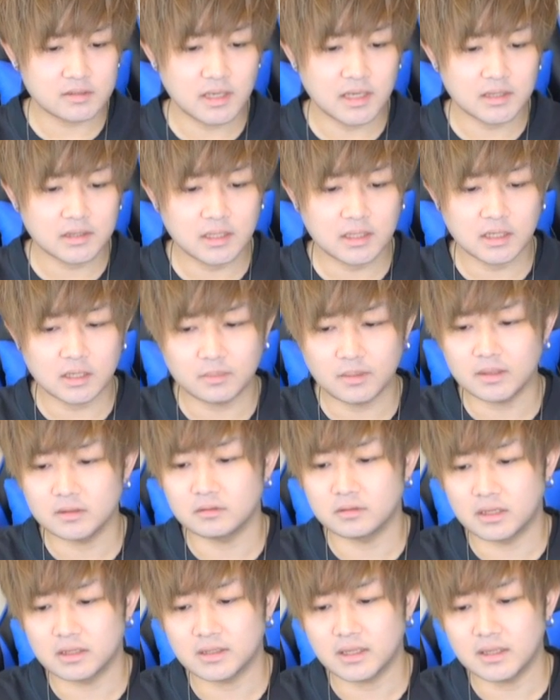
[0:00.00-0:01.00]
は 1.2 倍と
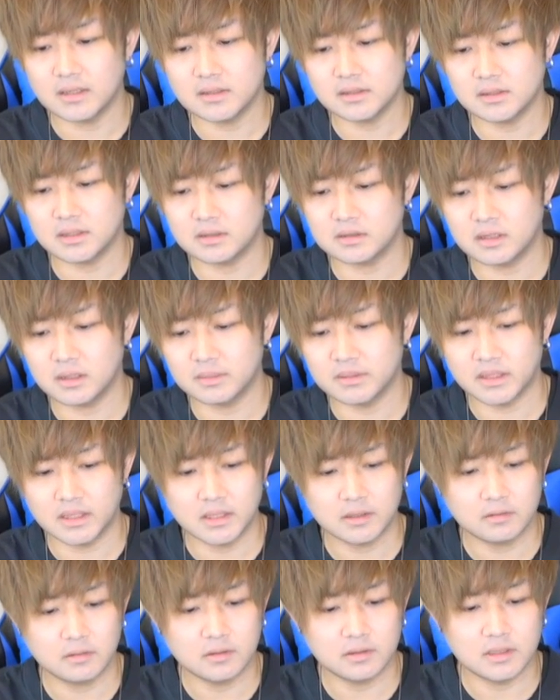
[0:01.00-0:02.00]
ね、タンスに比べたら
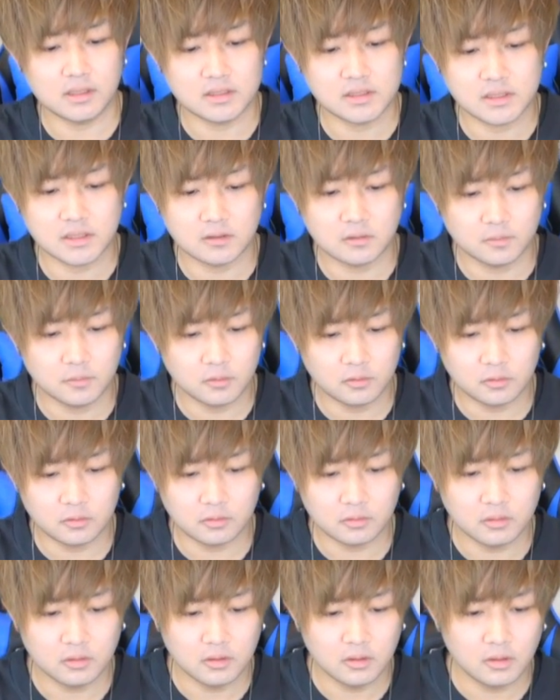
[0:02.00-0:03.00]
低いんですけども、
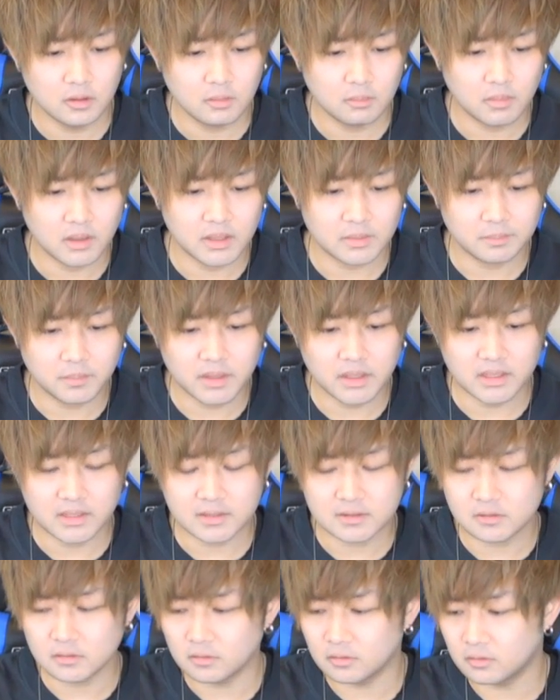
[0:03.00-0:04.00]
やっぱ
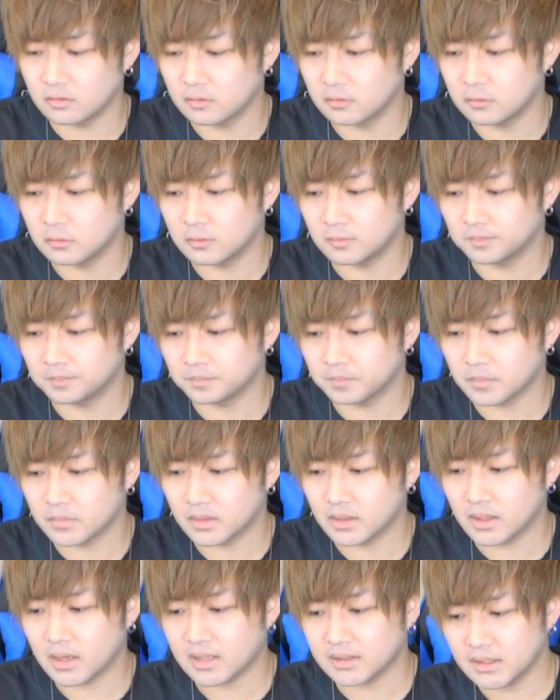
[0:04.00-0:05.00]
り、
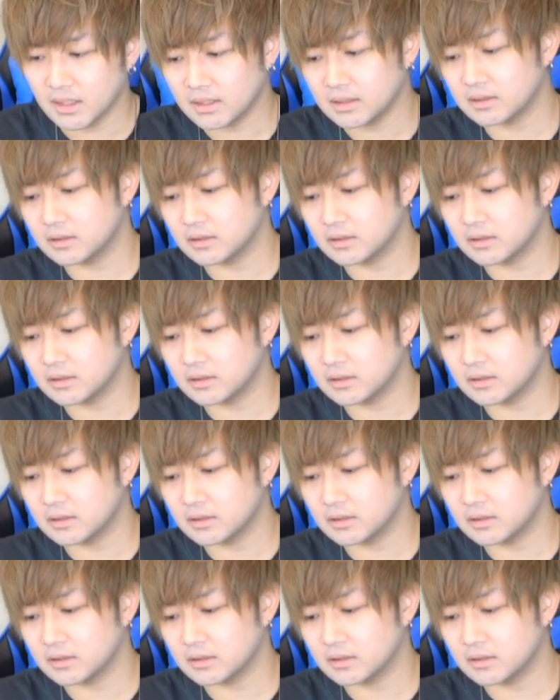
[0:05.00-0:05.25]
硬いっ